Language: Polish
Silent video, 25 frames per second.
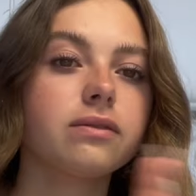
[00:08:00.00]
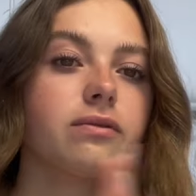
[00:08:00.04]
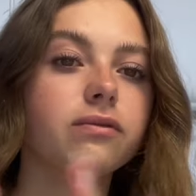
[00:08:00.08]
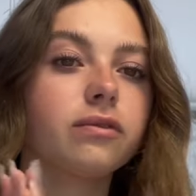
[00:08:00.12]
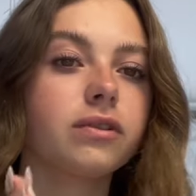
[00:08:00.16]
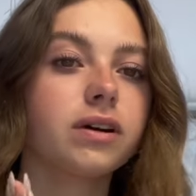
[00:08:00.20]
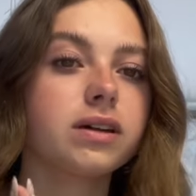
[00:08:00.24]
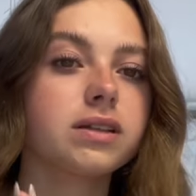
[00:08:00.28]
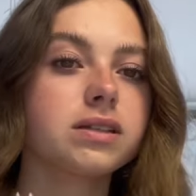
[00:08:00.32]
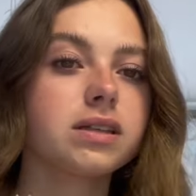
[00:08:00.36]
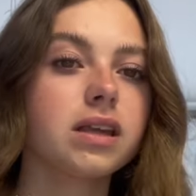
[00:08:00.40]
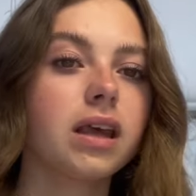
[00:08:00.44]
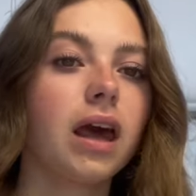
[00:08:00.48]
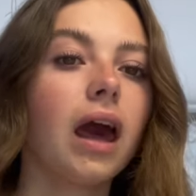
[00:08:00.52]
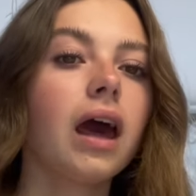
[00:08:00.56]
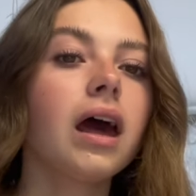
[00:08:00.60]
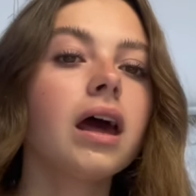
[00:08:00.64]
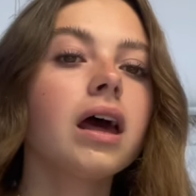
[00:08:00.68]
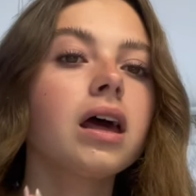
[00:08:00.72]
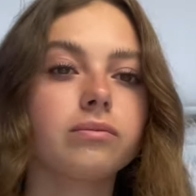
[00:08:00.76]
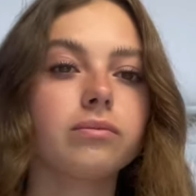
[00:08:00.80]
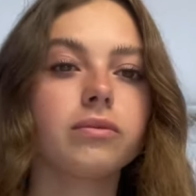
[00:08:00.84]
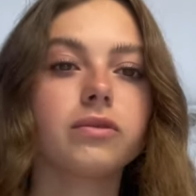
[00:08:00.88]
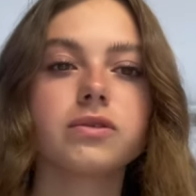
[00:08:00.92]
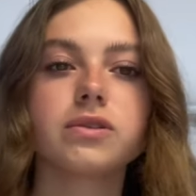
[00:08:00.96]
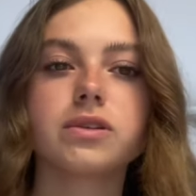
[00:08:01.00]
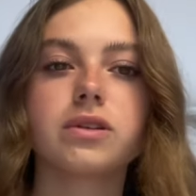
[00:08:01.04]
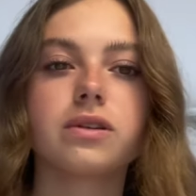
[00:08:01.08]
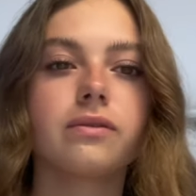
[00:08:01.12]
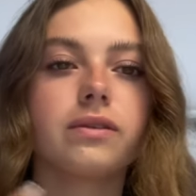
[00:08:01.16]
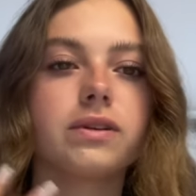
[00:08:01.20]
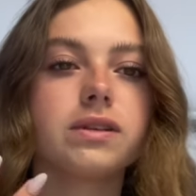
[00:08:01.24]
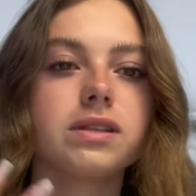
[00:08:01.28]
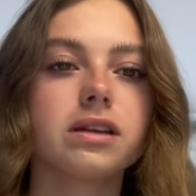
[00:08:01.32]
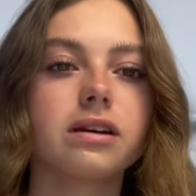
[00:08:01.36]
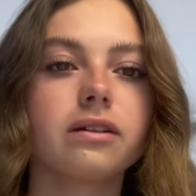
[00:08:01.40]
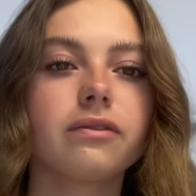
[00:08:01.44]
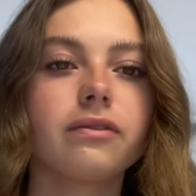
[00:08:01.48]
właśnie, może to
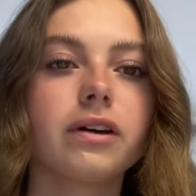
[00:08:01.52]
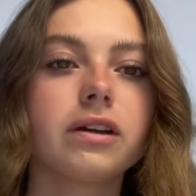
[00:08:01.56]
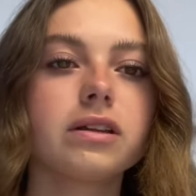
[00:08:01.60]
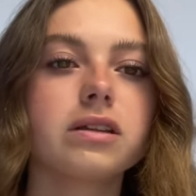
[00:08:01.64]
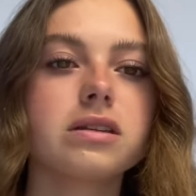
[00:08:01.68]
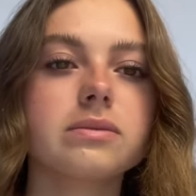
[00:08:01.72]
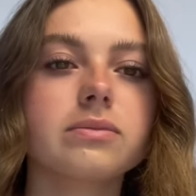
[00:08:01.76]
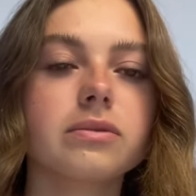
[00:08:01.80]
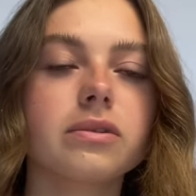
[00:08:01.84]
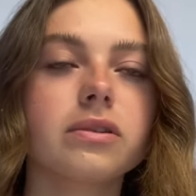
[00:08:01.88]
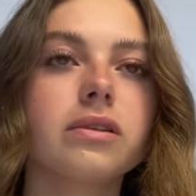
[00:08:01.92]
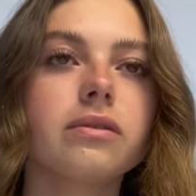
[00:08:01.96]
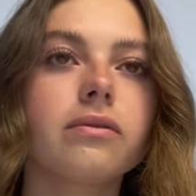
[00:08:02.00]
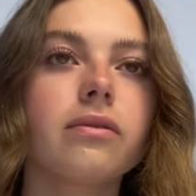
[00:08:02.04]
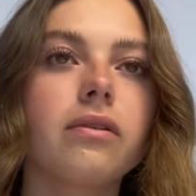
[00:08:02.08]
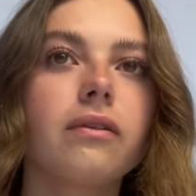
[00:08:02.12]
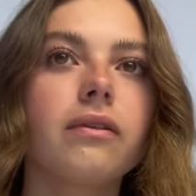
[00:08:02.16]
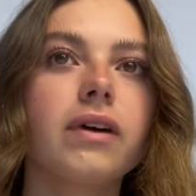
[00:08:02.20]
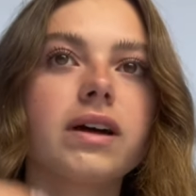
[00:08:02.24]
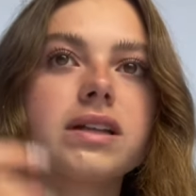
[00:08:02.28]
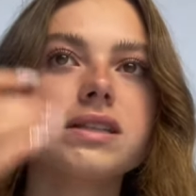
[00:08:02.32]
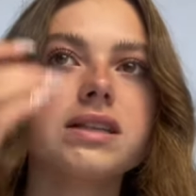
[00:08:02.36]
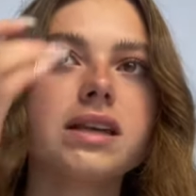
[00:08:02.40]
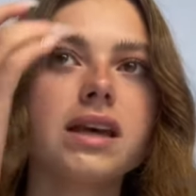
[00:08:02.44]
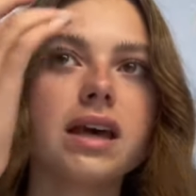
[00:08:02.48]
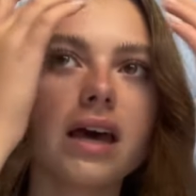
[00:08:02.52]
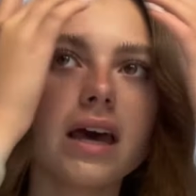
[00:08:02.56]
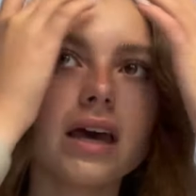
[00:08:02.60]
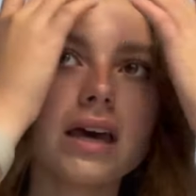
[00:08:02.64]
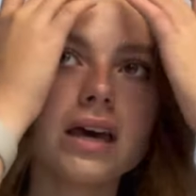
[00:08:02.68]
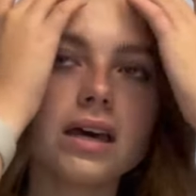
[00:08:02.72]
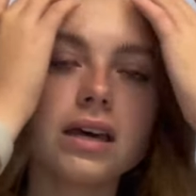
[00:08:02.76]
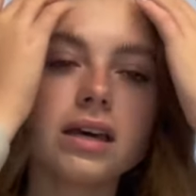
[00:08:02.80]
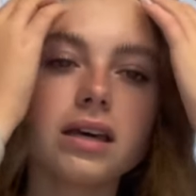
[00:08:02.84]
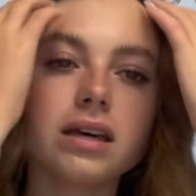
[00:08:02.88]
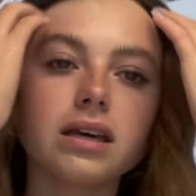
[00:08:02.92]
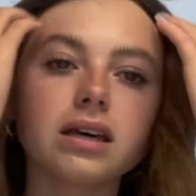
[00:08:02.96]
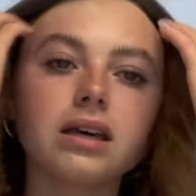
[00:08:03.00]
Was tak fajnie zmotywować
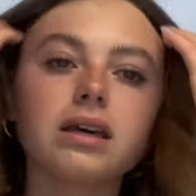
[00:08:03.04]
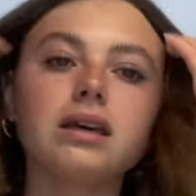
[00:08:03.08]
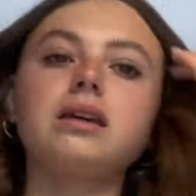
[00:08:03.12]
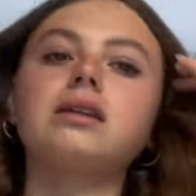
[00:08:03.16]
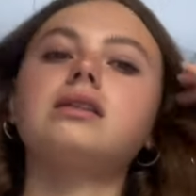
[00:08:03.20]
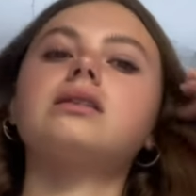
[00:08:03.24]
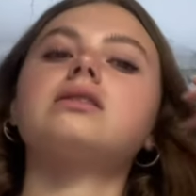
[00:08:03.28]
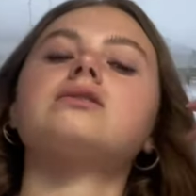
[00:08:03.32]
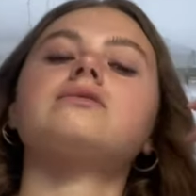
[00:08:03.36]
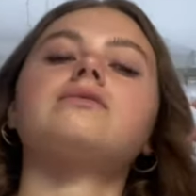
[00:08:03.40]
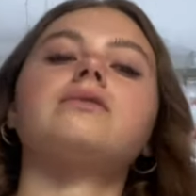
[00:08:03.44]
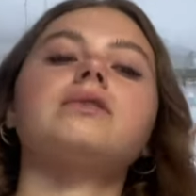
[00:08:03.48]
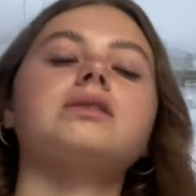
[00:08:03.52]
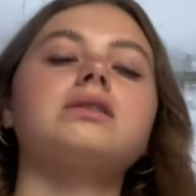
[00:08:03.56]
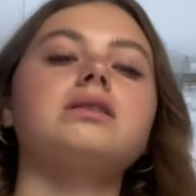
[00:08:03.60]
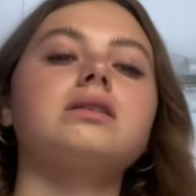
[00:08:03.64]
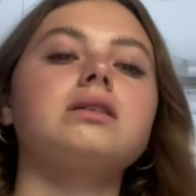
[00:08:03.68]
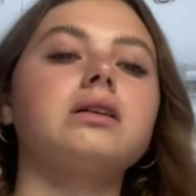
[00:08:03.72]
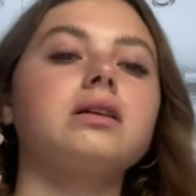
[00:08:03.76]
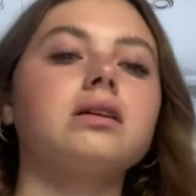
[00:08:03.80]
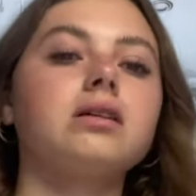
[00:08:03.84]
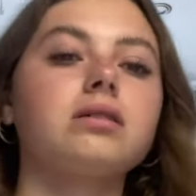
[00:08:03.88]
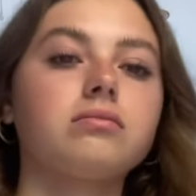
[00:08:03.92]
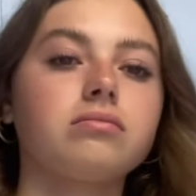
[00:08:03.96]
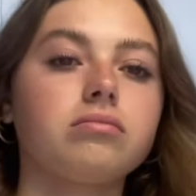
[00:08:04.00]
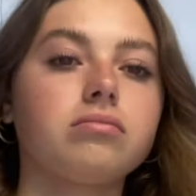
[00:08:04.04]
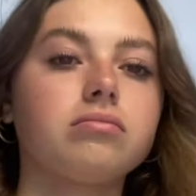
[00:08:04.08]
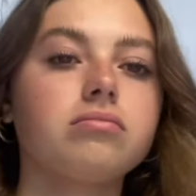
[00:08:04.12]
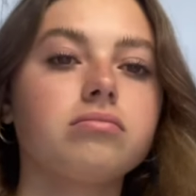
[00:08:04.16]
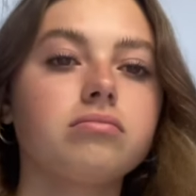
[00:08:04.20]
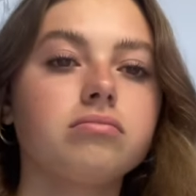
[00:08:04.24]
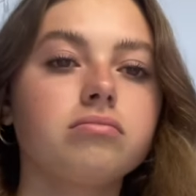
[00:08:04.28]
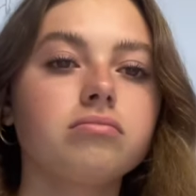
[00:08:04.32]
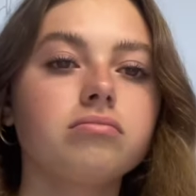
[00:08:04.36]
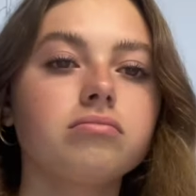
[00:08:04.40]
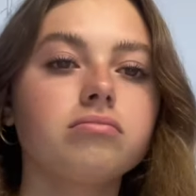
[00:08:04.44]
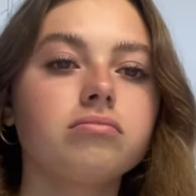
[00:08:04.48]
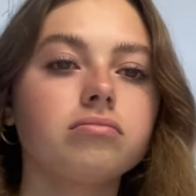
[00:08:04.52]
i też właśnie
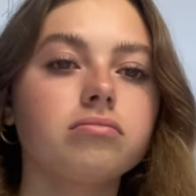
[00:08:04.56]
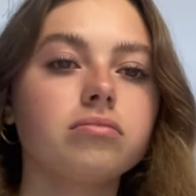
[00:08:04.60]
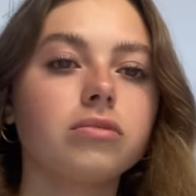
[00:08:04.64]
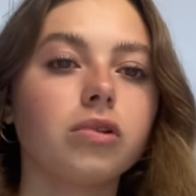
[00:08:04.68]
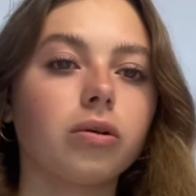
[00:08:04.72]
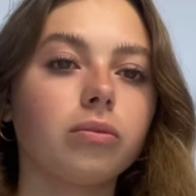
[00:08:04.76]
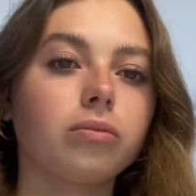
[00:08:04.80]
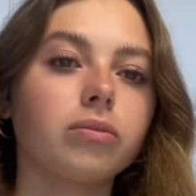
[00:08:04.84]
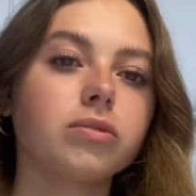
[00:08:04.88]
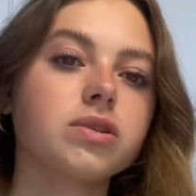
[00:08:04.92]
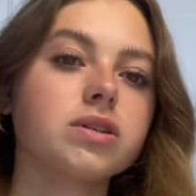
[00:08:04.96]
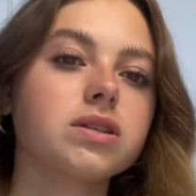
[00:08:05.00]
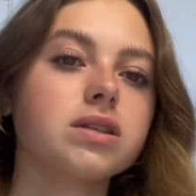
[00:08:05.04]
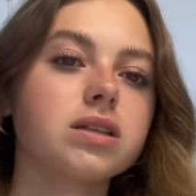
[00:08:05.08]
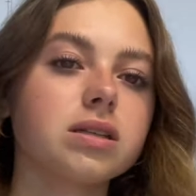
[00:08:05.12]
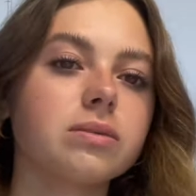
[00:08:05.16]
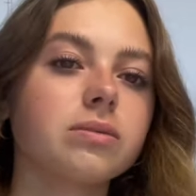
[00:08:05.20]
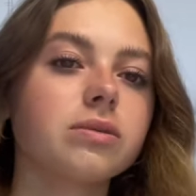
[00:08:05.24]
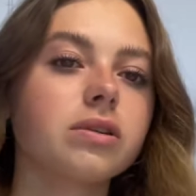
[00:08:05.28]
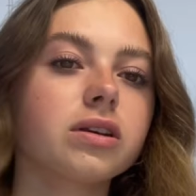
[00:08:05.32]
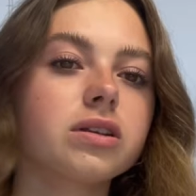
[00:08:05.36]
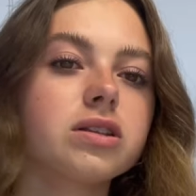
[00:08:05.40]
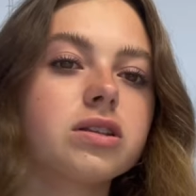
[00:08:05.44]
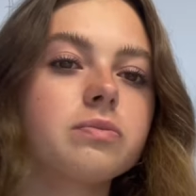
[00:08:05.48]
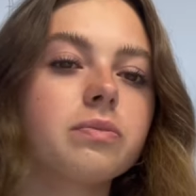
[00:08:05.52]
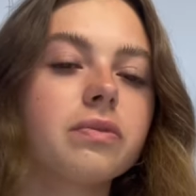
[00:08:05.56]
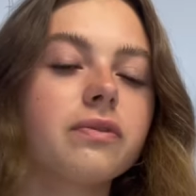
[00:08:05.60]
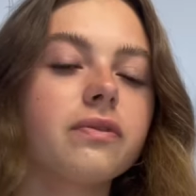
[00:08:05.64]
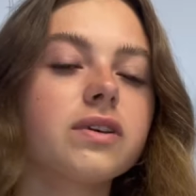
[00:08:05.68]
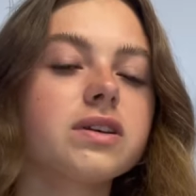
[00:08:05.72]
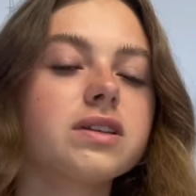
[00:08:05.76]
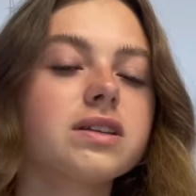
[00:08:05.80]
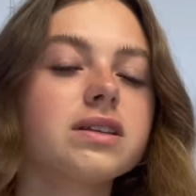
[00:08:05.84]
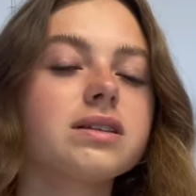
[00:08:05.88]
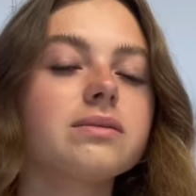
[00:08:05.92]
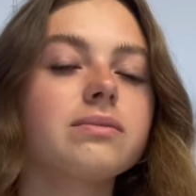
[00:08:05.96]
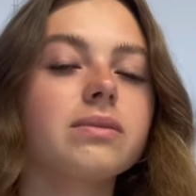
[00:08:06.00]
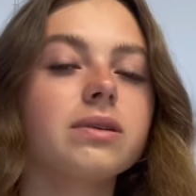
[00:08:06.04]
no, możecie sobie to gdzieś
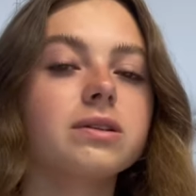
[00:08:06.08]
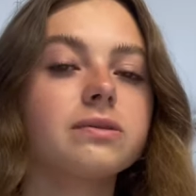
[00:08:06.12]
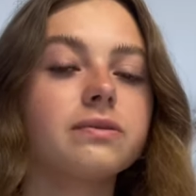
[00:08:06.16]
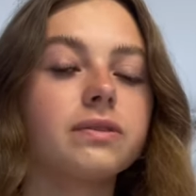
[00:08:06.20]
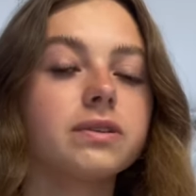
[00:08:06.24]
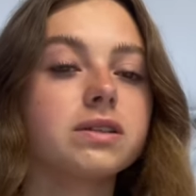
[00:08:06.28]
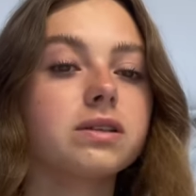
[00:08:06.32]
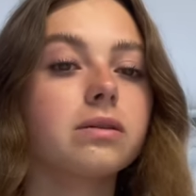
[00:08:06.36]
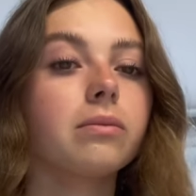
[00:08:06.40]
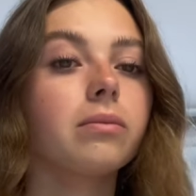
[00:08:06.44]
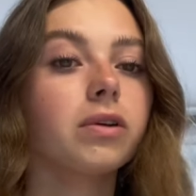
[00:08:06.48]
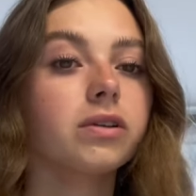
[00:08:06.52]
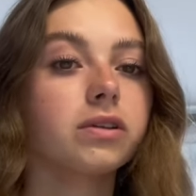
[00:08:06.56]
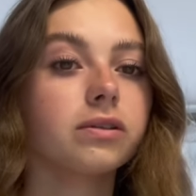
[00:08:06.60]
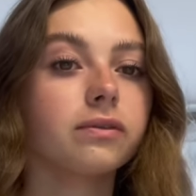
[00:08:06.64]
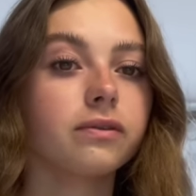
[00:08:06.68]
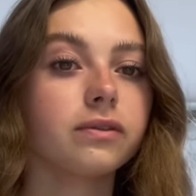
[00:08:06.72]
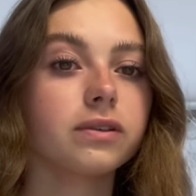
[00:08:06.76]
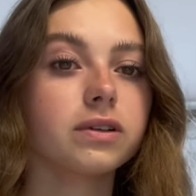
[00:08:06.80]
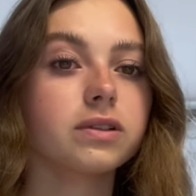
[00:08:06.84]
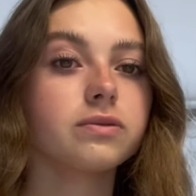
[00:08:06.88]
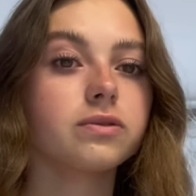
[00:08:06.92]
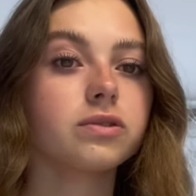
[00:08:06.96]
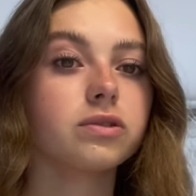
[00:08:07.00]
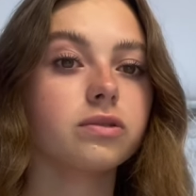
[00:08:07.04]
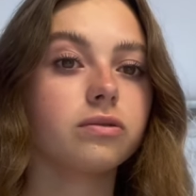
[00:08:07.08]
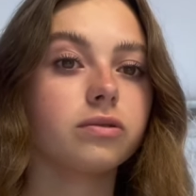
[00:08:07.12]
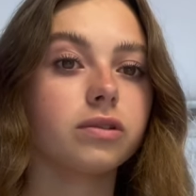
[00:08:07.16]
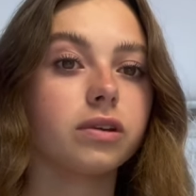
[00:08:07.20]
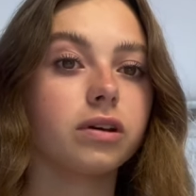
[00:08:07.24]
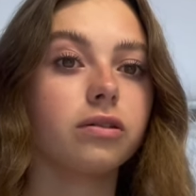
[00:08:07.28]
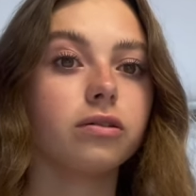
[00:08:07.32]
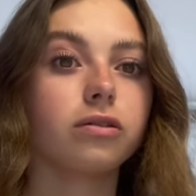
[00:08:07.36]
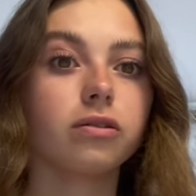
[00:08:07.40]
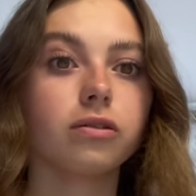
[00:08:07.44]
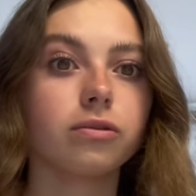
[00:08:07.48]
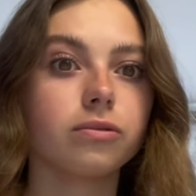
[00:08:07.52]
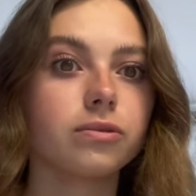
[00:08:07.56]
powiesić i będzie Was to motywować w ciągu
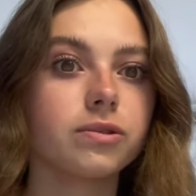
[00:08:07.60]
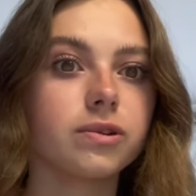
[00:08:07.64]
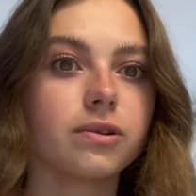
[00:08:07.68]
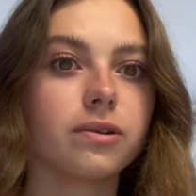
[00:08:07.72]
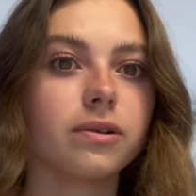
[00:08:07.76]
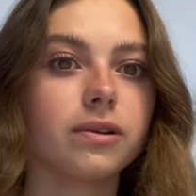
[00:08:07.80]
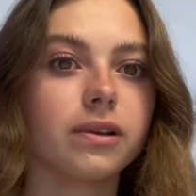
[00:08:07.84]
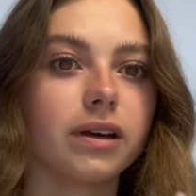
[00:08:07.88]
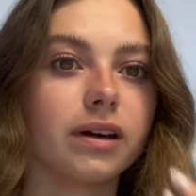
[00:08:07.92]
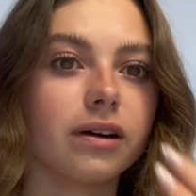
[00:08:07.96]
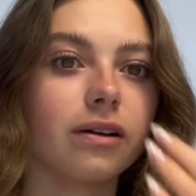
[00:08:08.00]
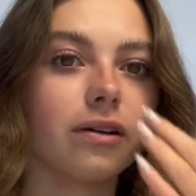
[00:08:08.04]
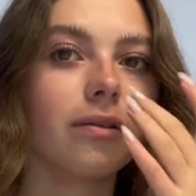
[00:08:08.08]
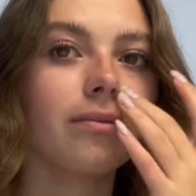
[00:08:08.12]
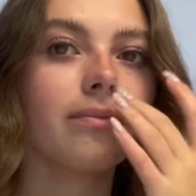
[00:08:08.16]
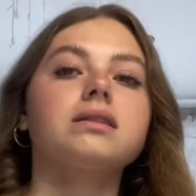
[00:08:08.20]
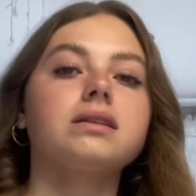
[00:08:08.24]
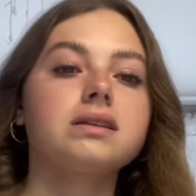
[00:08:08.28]
tego roku szkolnego.